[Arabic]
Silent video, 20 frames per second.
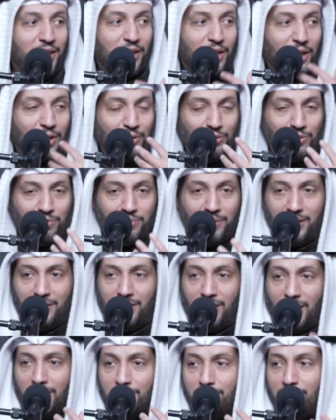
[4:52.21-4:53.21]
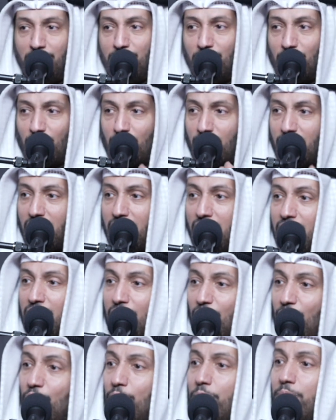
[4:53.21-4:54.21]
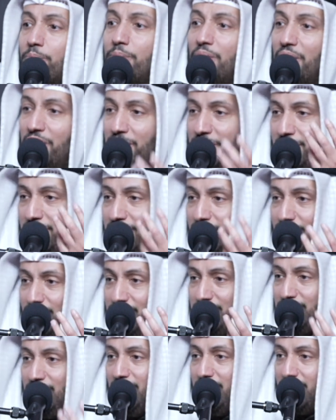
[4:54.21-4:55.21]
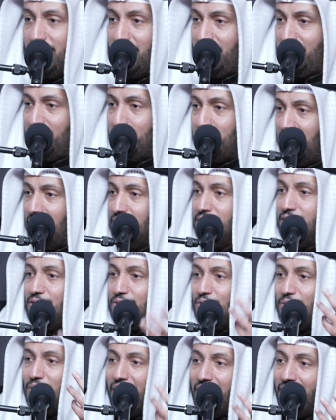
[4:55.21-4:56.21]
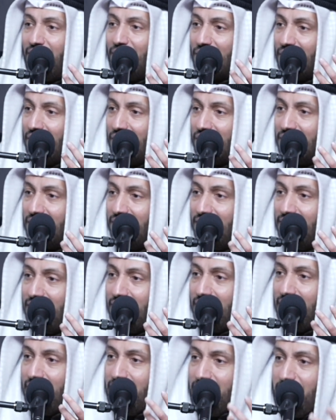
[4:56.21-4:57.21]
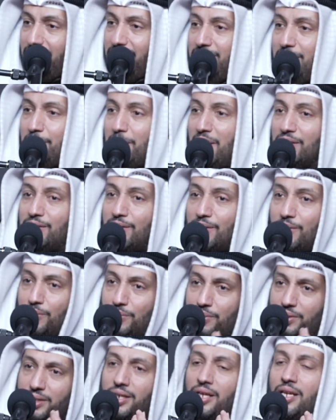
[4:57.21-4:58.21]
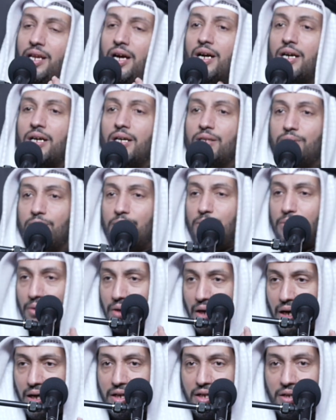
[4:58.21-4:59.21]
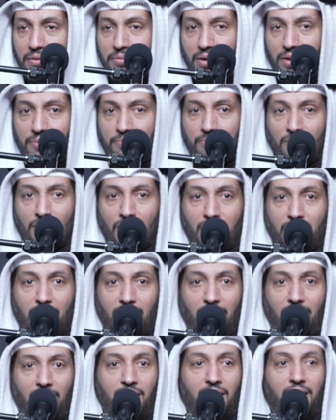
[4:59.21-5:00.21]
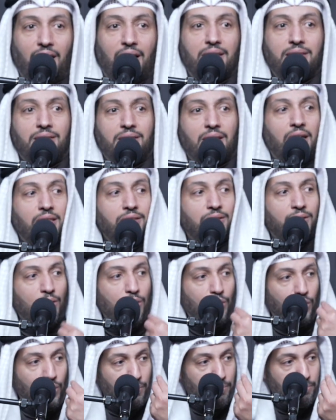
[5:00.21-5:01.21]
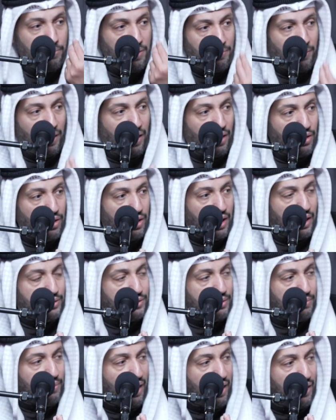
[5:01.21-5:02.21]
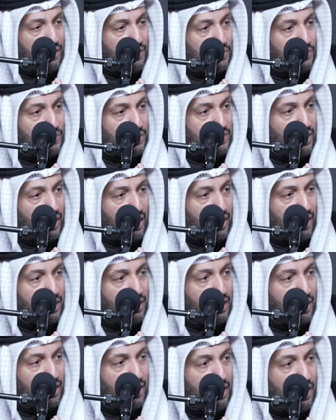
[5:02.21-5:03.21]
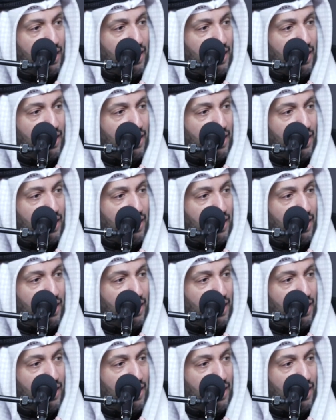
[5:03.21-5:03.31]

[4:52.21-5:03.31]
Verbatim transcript: قوما عبدوا الله حبا فتلك عباده الاحرار حينما تكون علاقته قائمه على اساس الحب مع الله سبحانه وتعالى